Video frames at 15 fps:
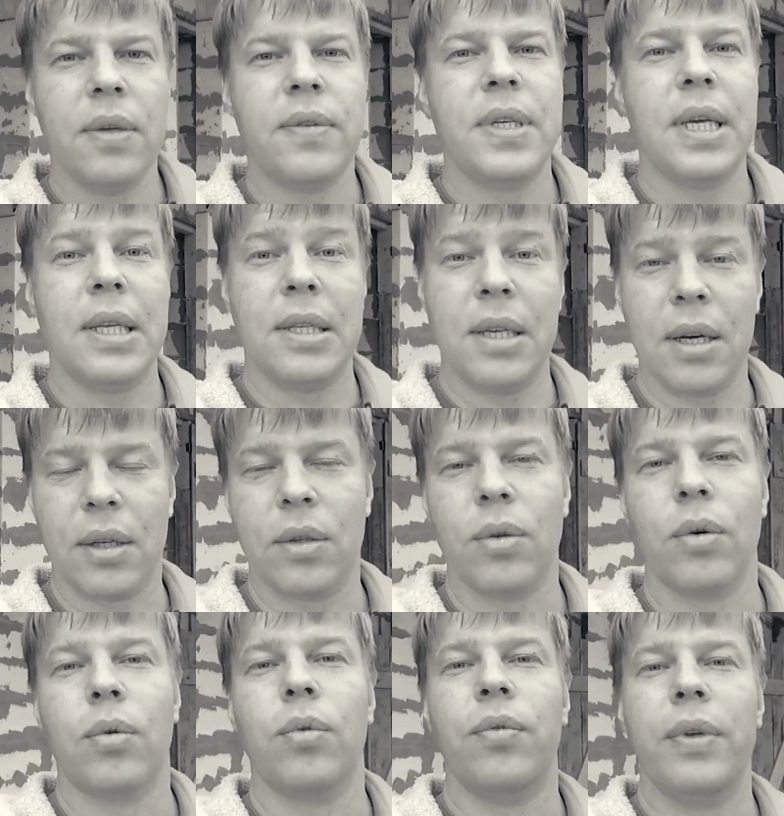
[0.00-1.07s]
И все те,
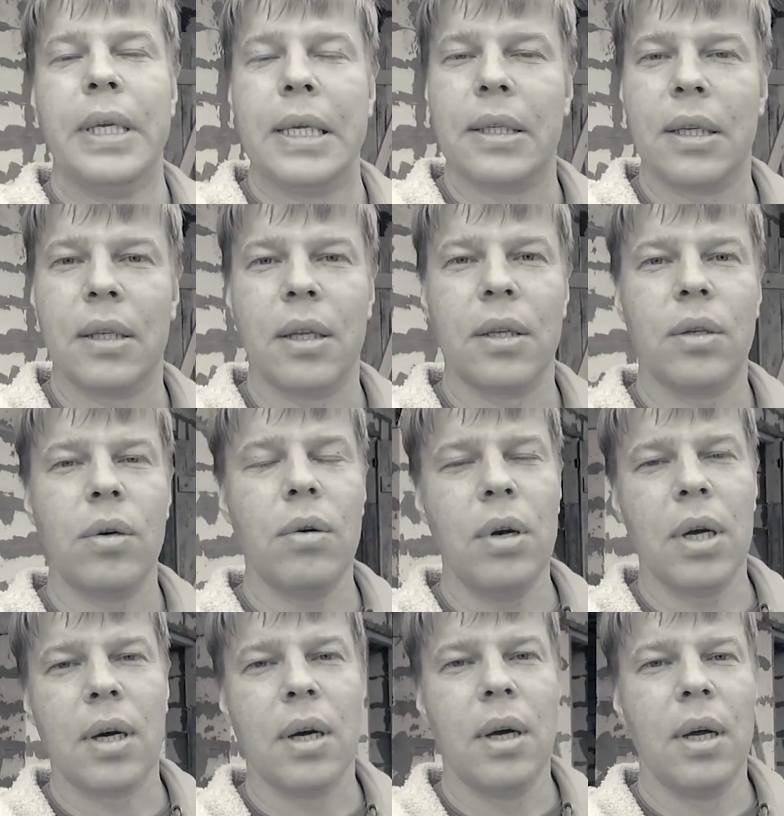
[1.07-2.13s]
кто увидят этот
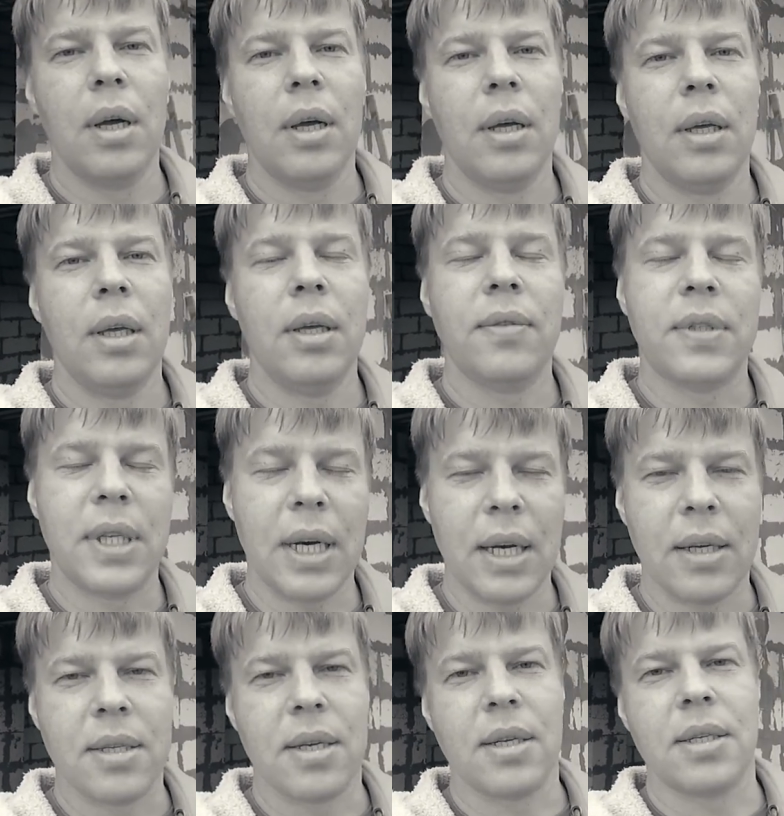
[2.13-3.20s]
ролик и
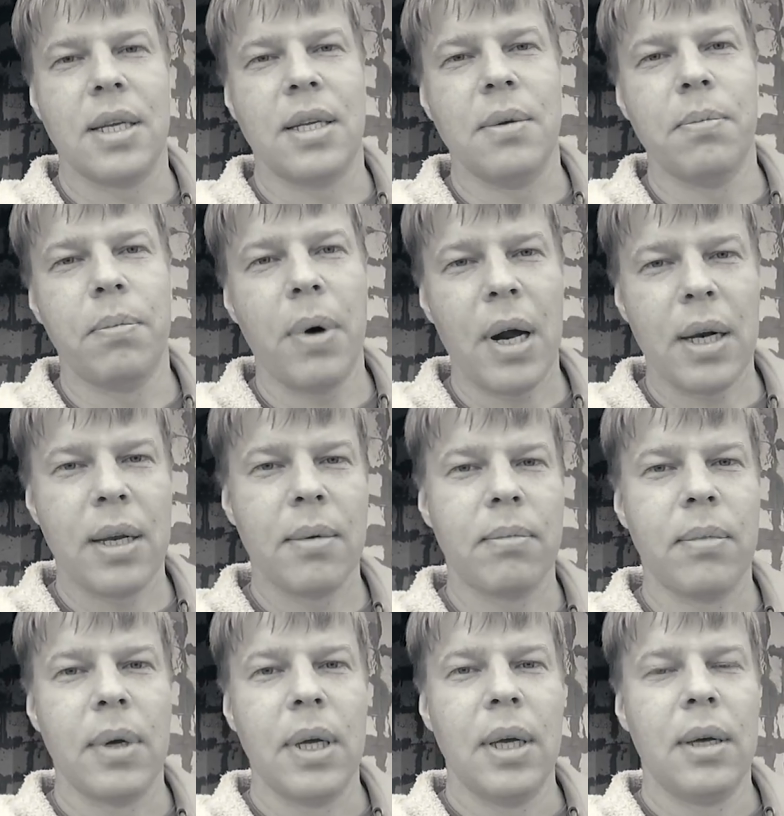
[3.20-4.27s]
встретятся с этим
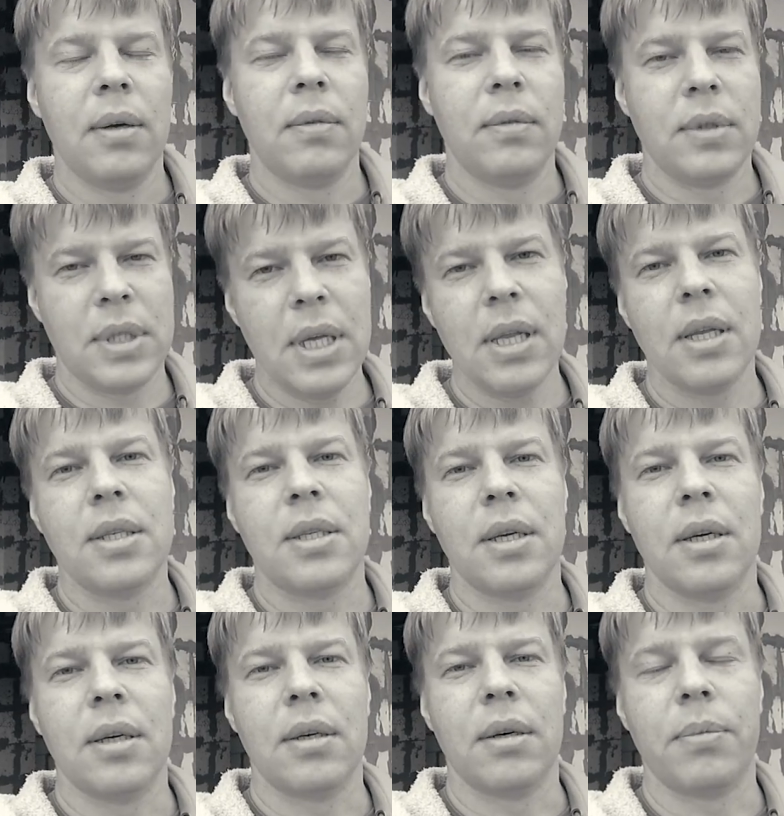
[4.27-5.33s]
парнем,
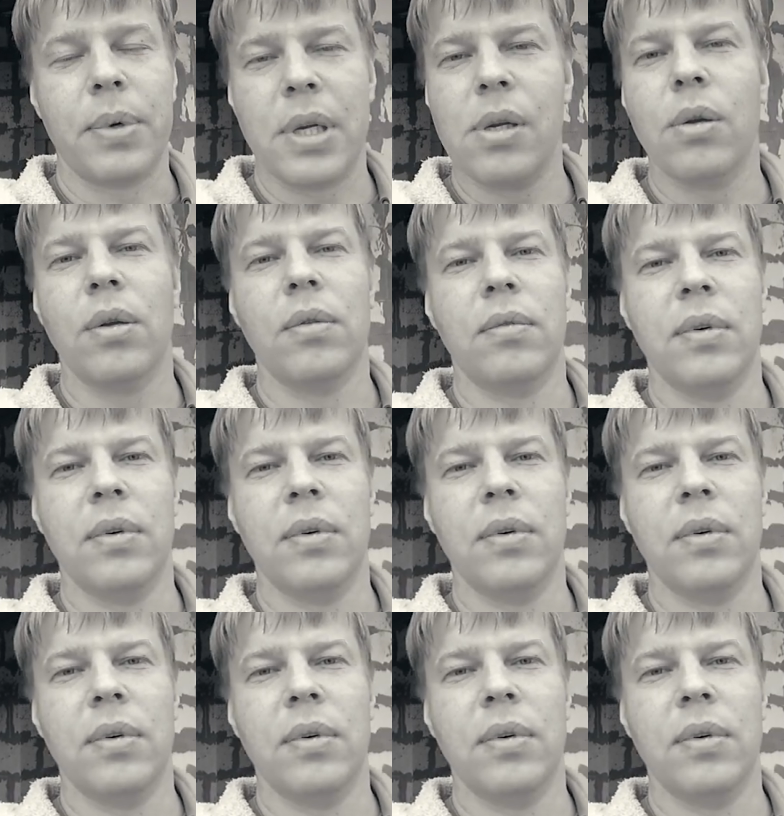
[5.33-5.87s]
сделайте определенные